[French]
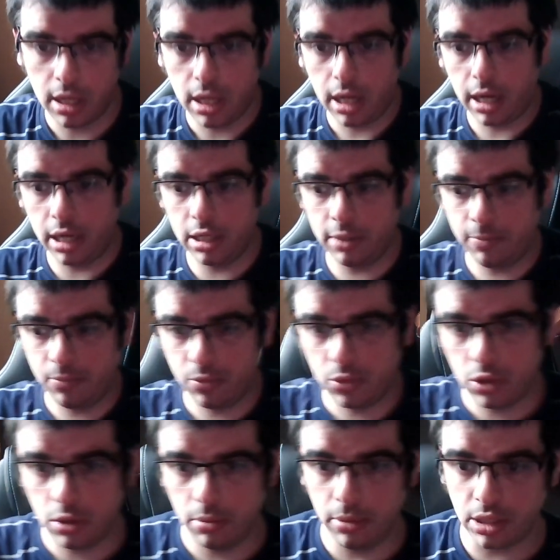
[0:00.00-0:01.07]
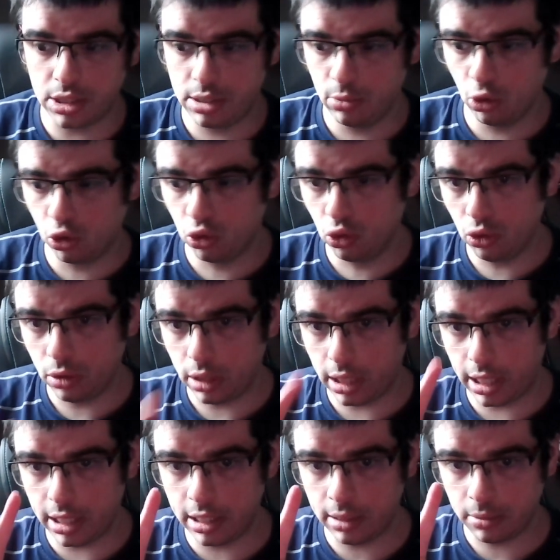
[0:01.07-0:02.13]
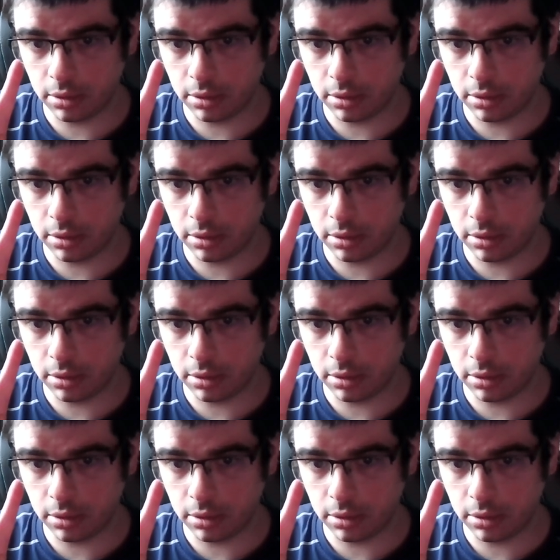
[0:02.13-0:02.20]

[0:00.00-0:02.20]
Allez, merci beaucoup. Allez,